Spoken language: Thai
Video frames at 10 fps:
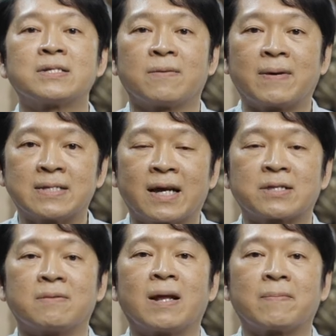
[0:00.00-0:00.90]
ราชบัญญั
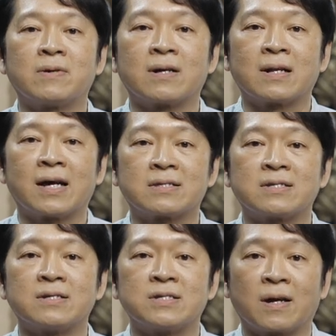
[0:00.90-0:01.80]
ติสำหรับเครื่องราช
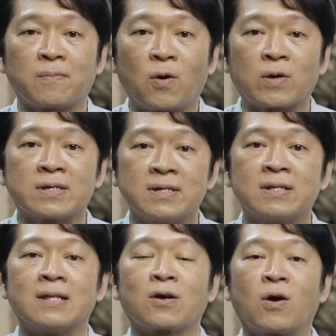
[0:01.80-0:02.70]
สิริพรขึ้
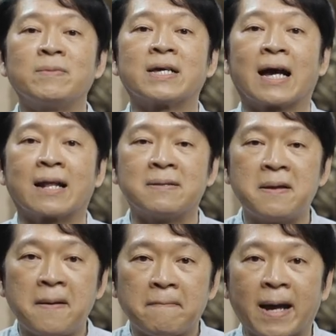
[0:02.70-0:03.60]
นแล้วก็มีการ
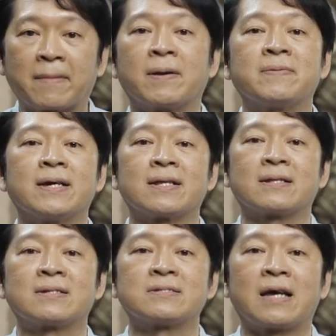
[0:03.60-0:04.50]
แบ่งประเภท
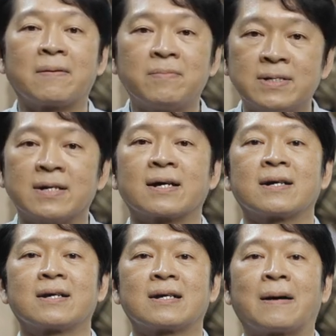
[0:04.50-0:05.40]
ช้างเผือก
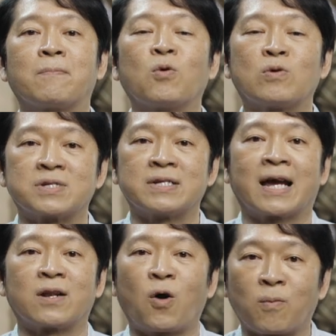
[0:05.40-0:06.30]
กับมงกุฎส
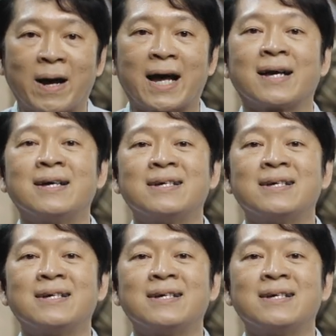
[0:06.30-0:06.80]
ยามออกมา